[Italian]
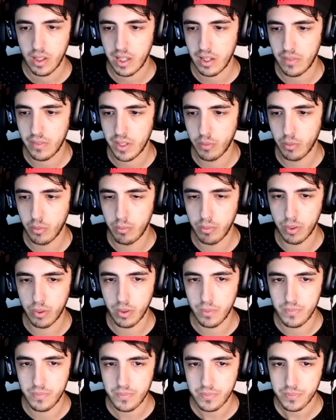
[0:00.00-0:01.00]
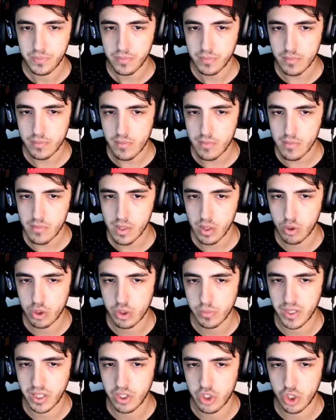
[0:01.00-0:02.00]
Ah, vediamo un po'.
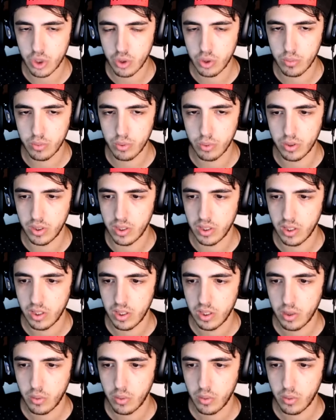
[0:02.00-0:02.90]
Questo mi dà 100 punti.